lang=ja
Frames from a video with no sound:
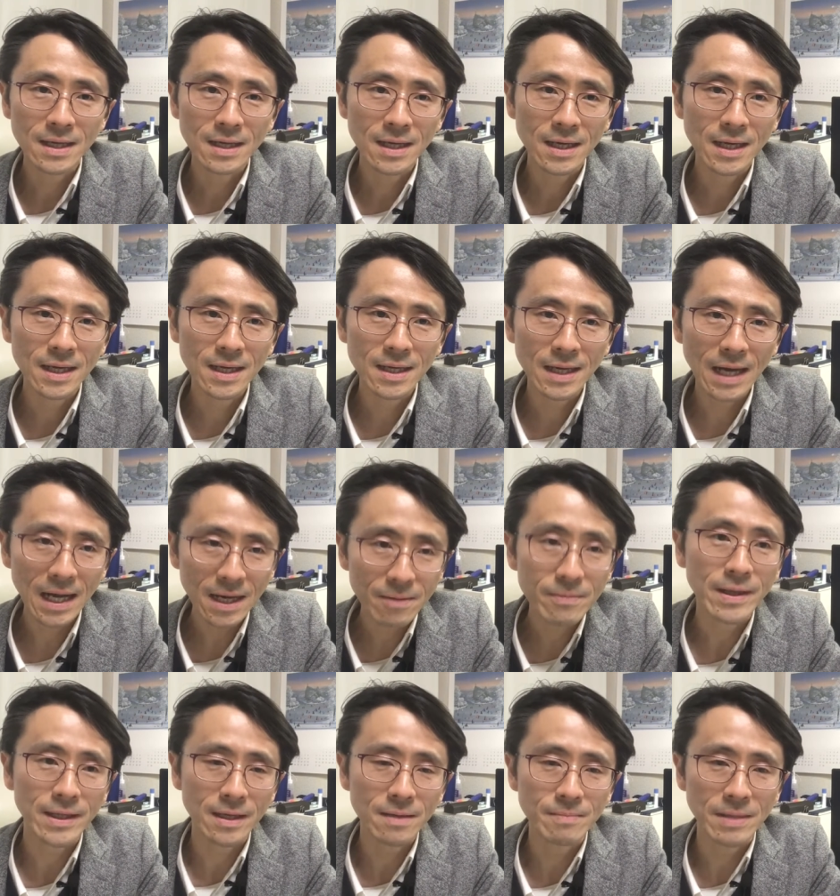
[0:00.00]
えー、あれ
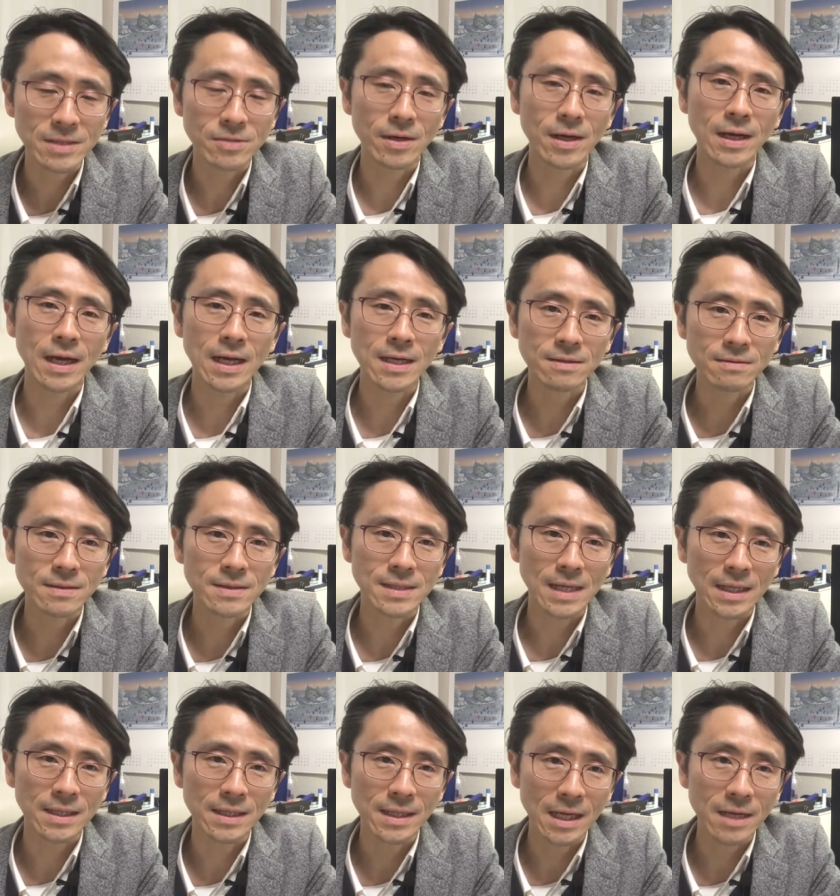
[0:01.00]
ばね、まあ、それは借主さ
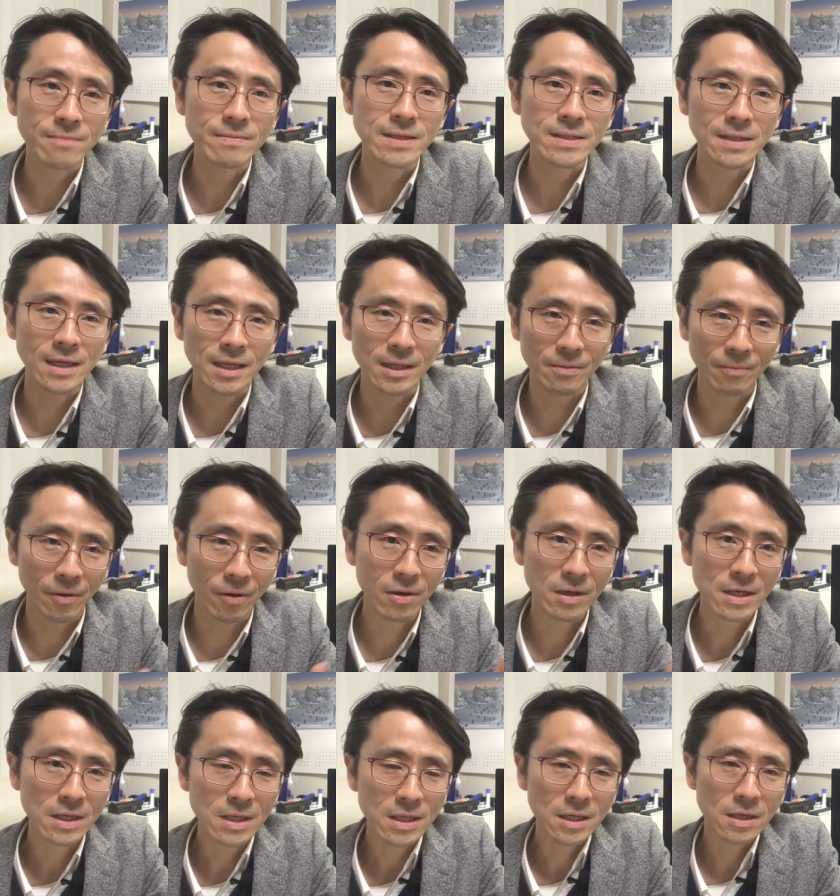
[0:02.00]
んになりますけれども
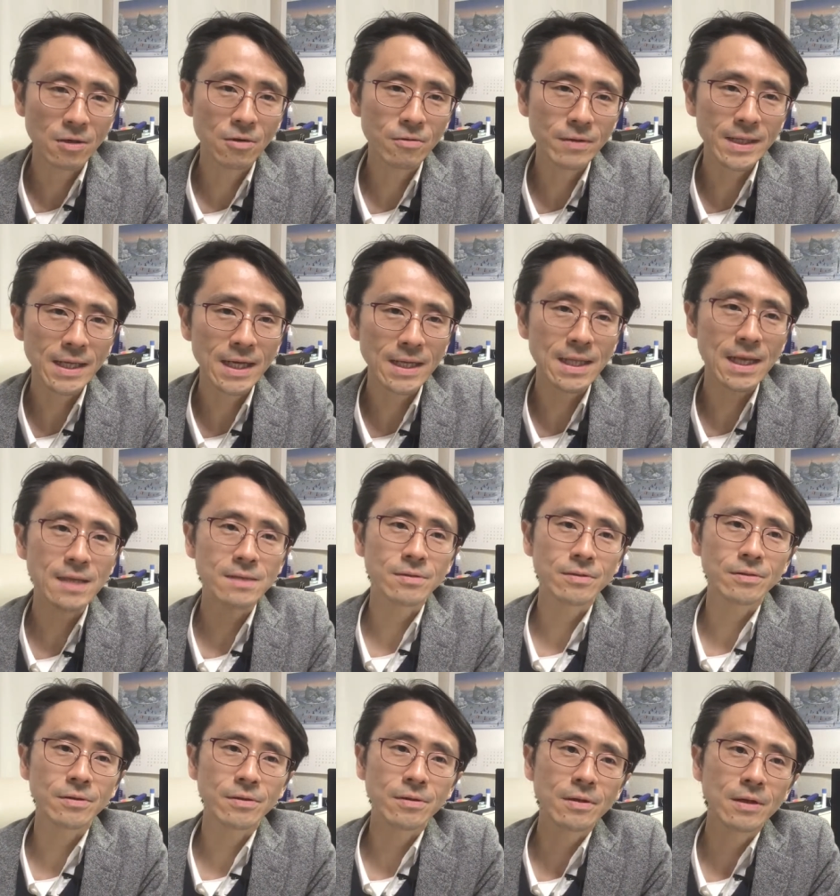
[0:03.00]
基本は大体そ
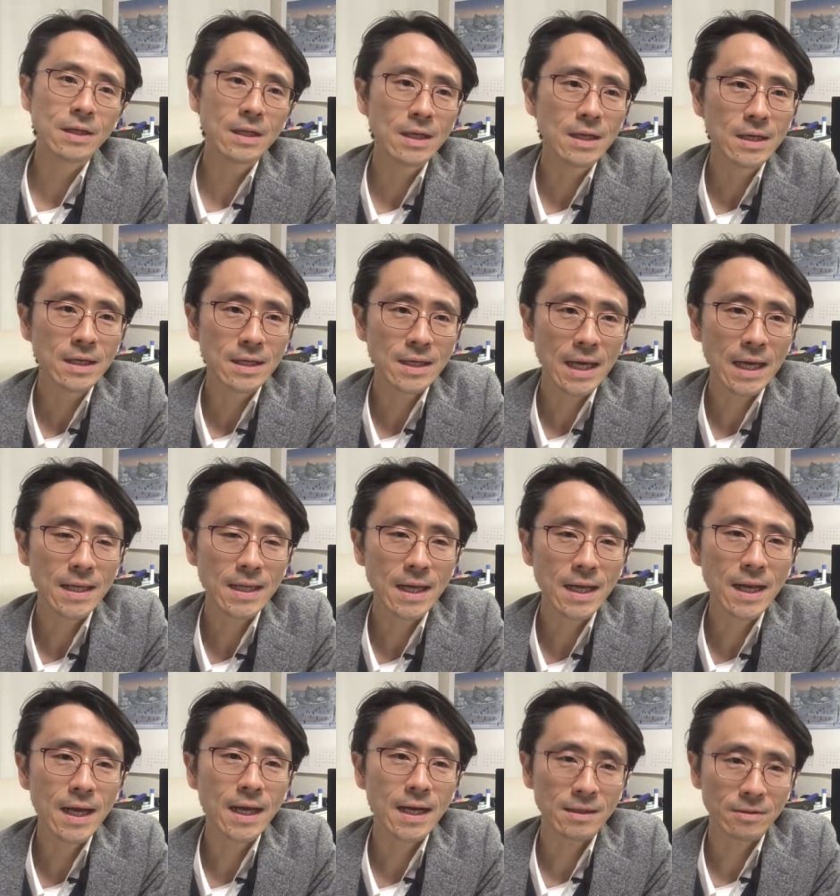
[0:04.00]
の経年
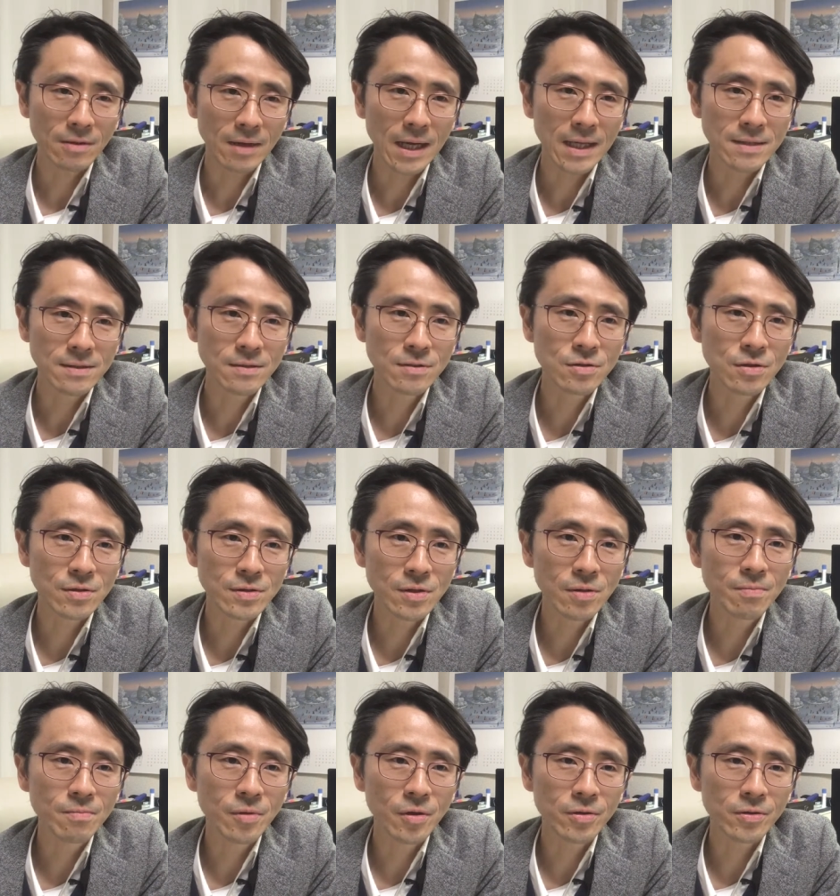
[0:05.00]
劣化とか通常
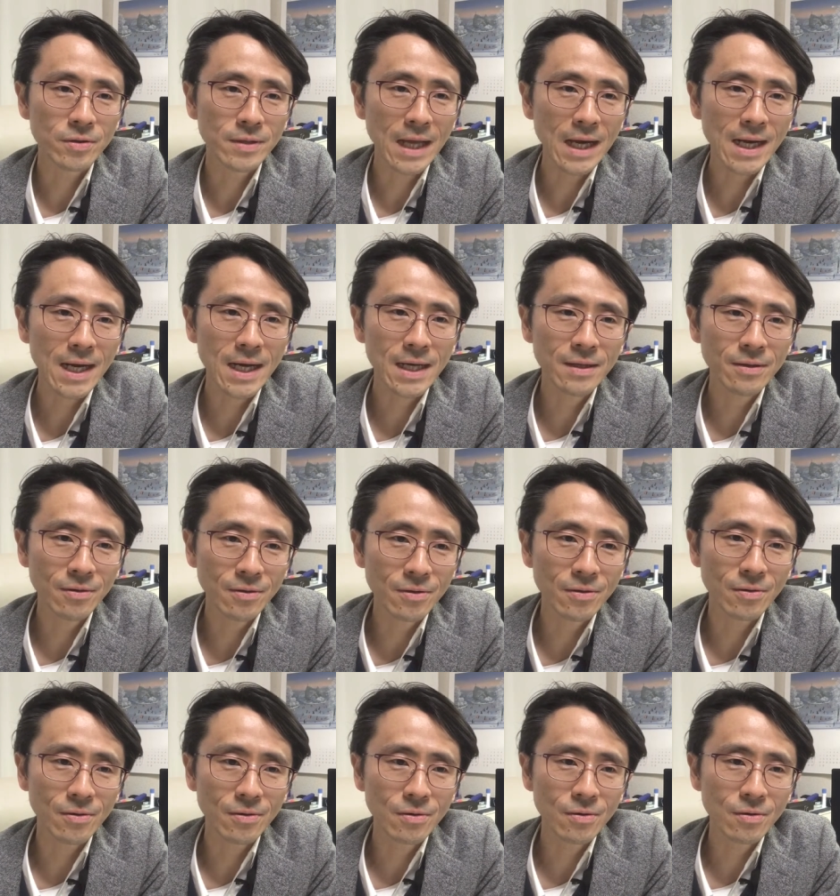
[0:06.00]
損耗の中の
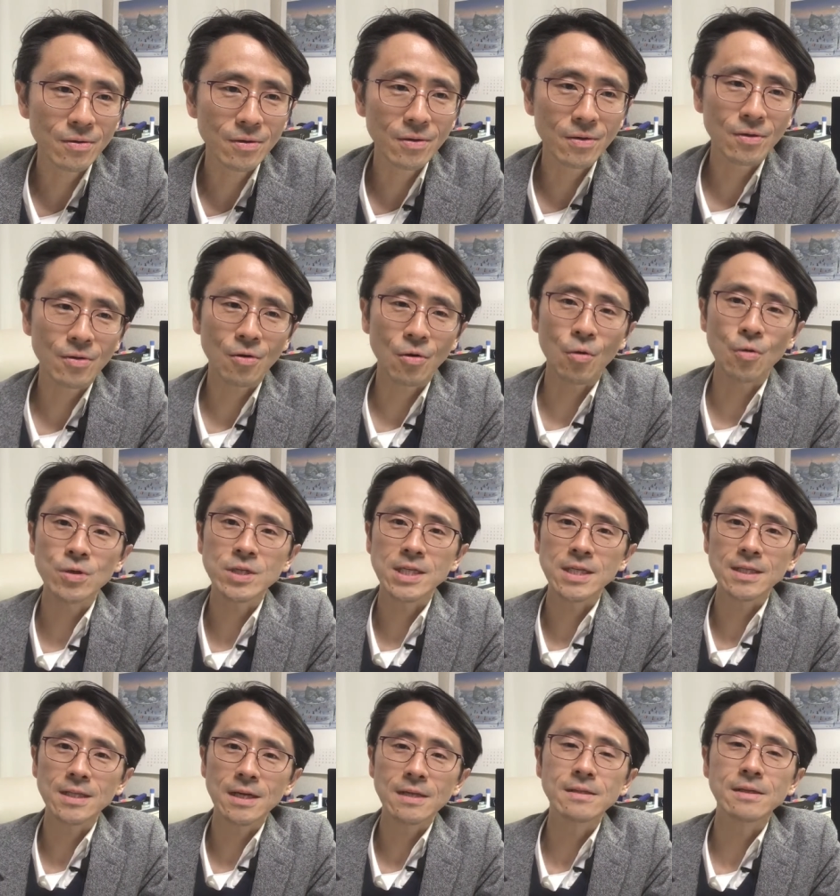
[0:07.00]
更
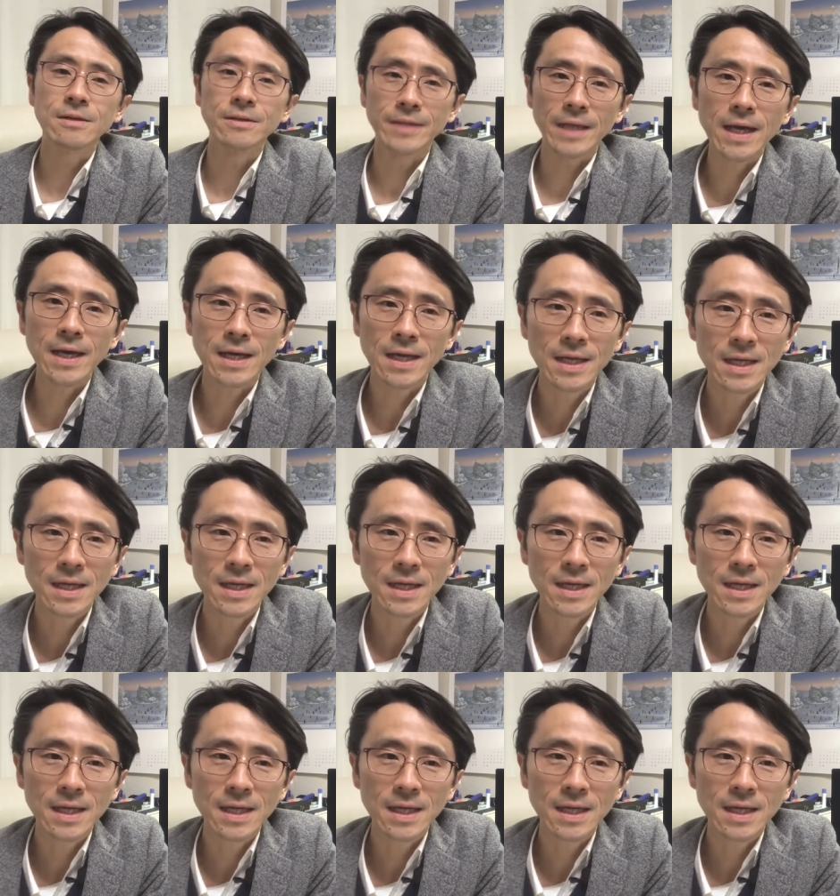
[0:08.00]
新ですよね。